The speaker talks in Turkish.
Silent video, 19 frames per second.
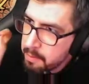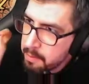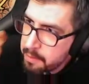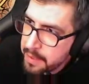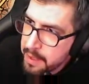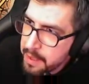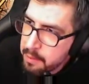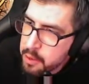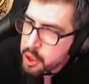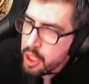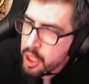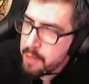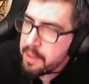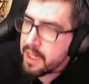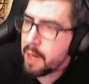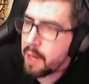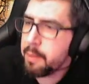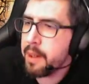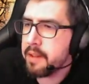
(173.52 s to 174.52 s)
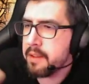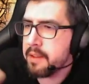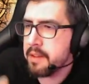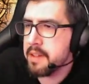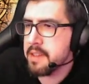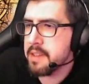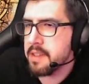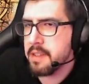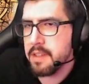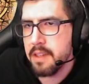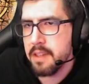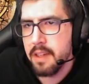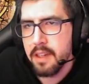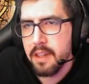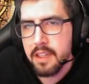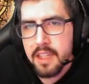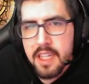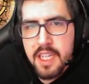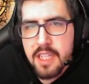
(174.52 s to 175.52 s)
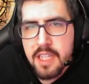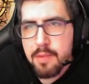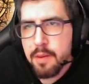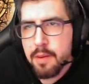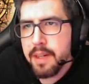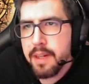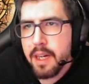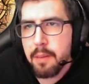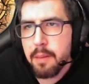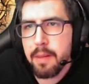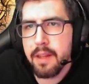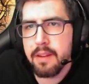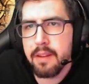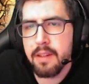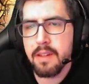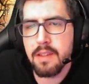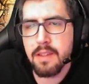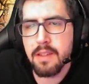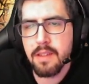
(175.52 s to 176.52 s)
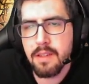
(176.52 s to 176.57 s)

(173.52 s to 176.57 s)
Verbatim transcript: Benim şeyimi kapattınız. Crispimi kapattınız.